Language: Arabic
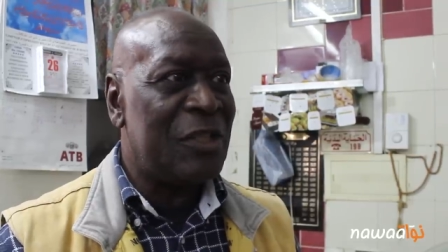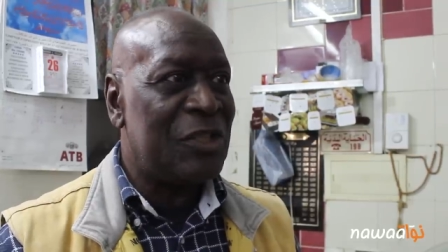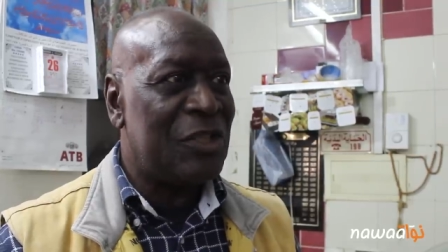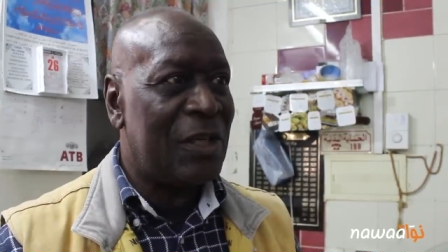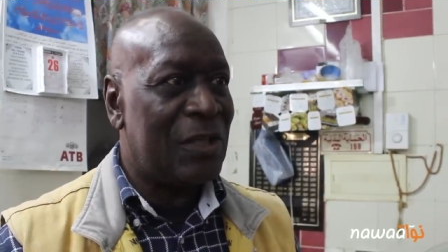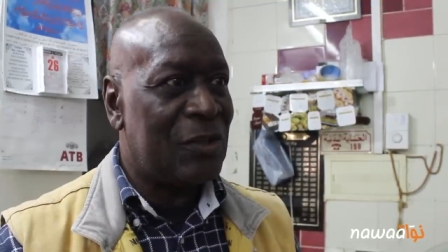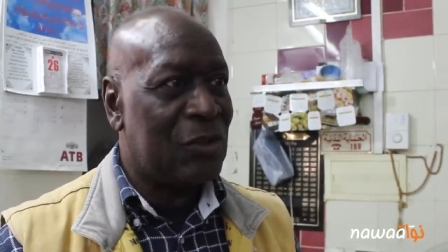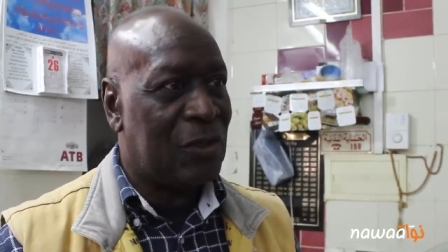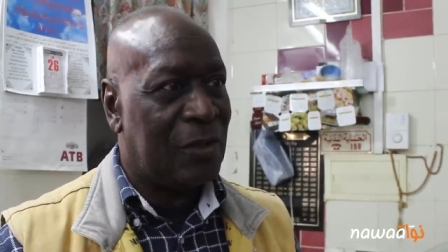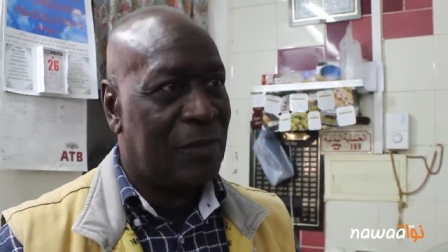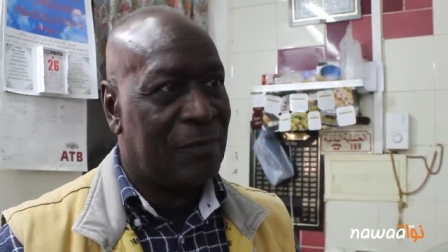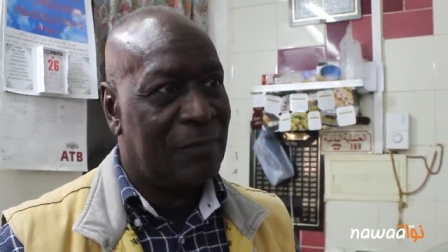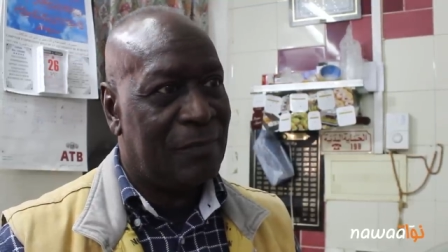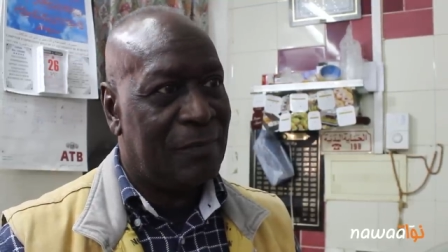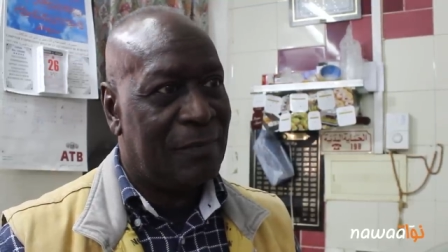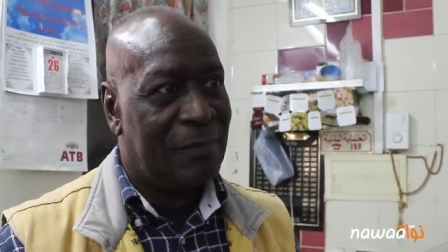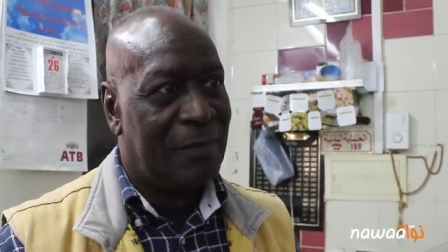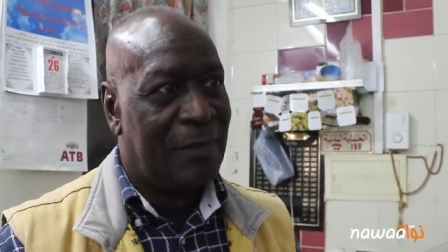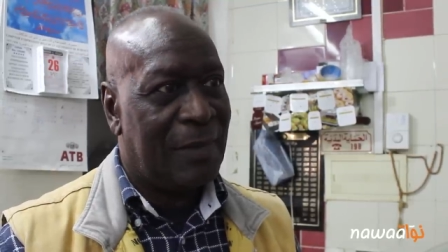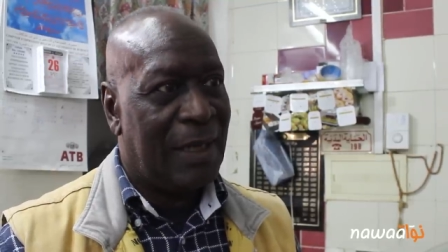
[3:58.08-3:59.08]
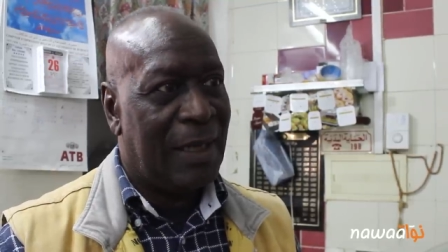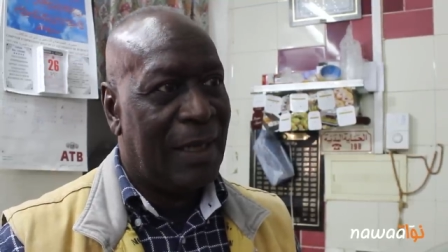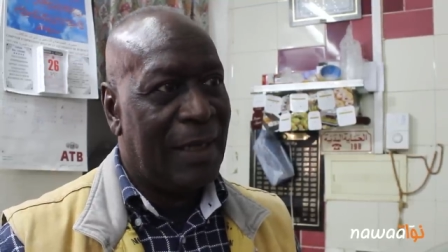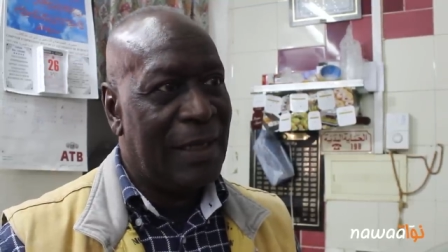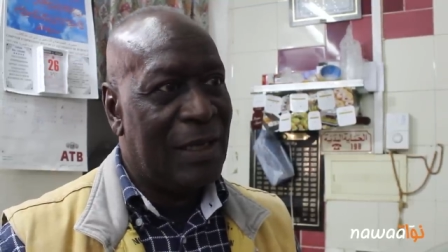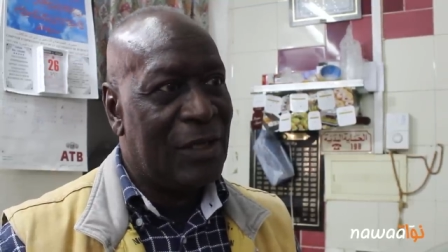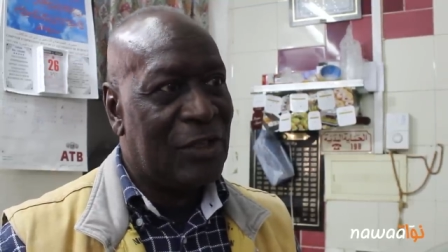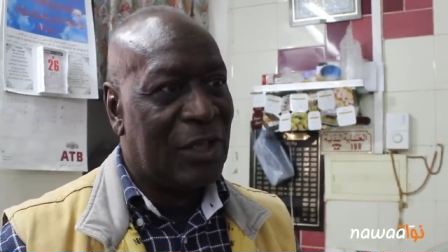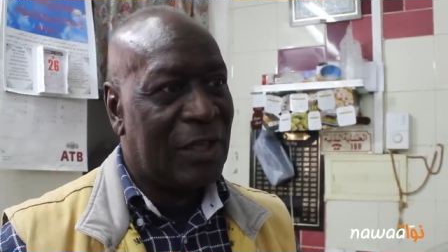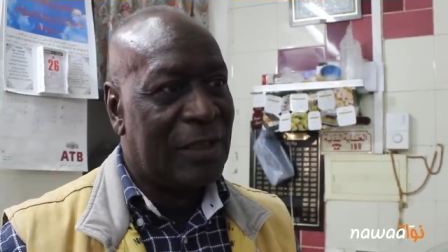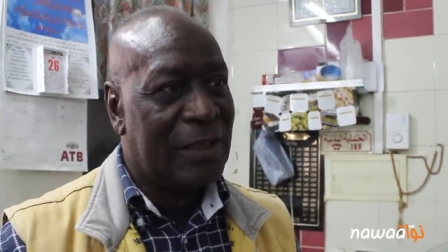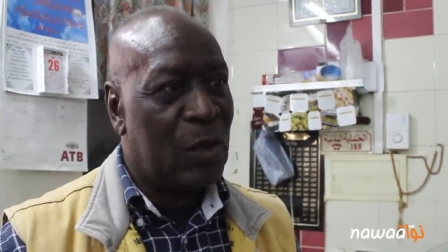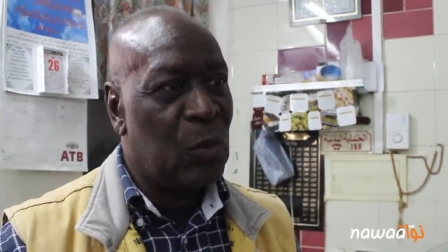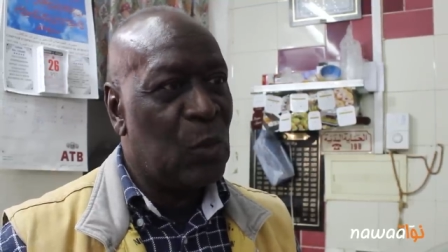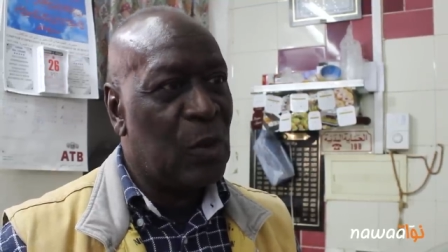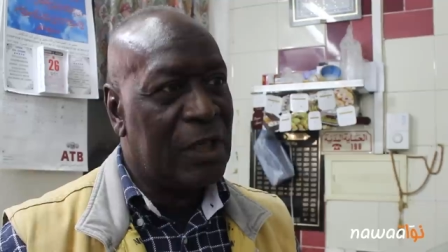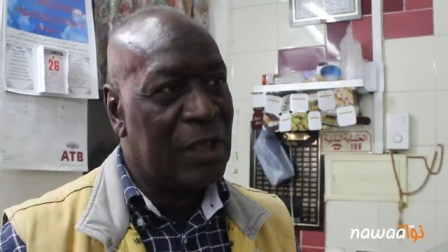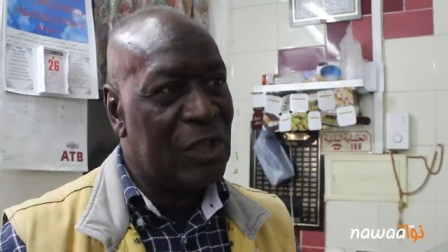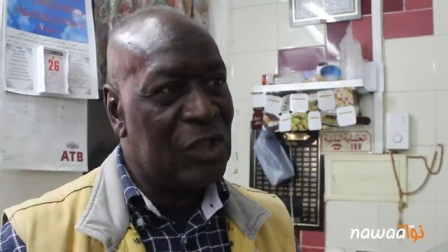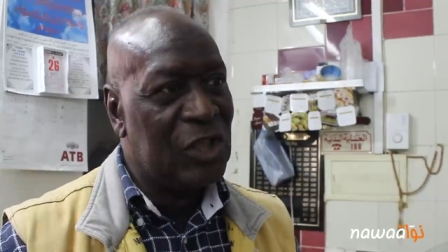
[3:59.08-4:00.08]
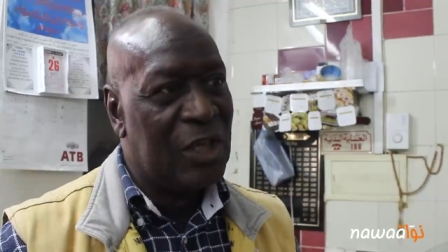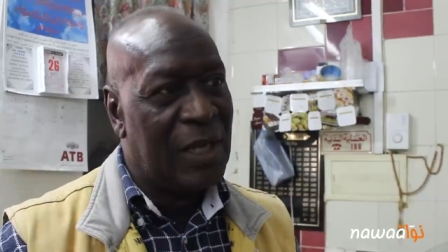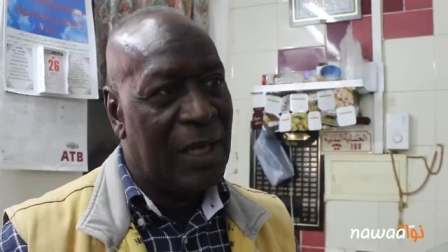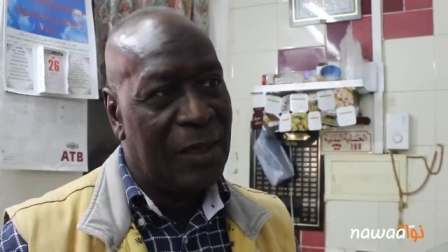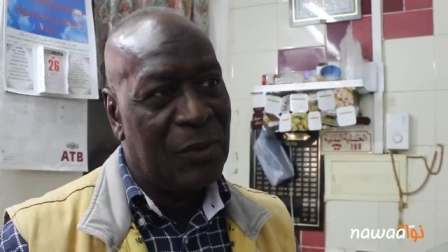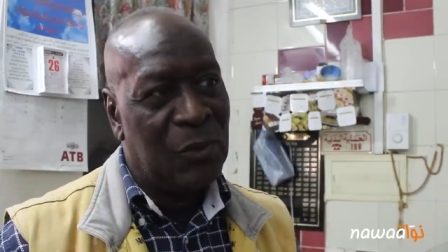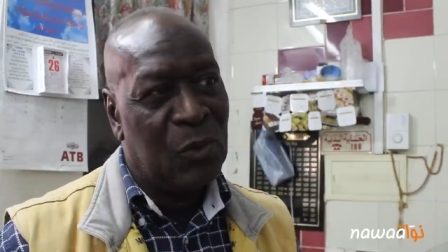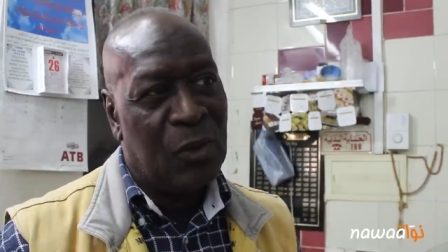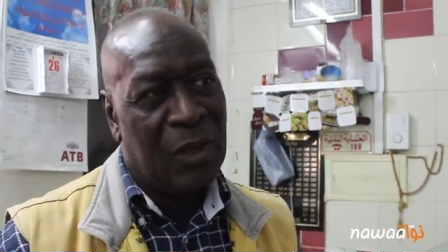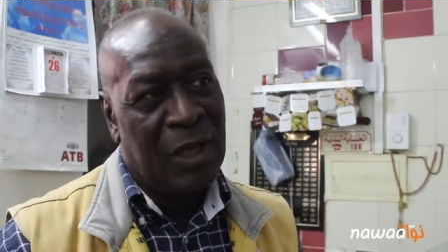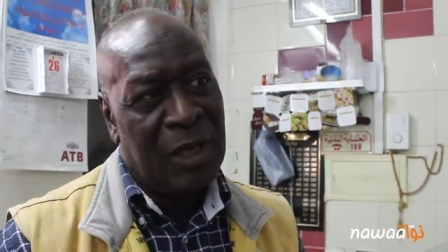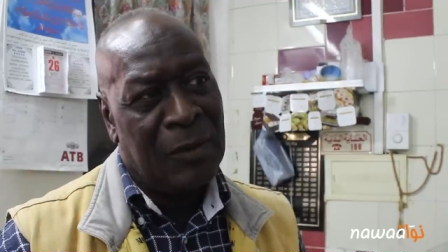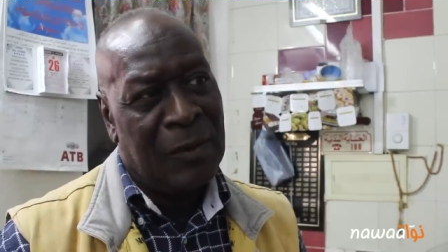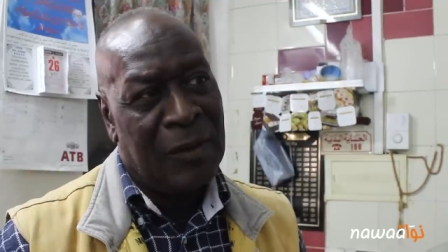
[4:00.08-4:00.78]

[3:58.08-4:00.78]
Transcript: ما يشريش علاش خاطر هو كي يشري عنده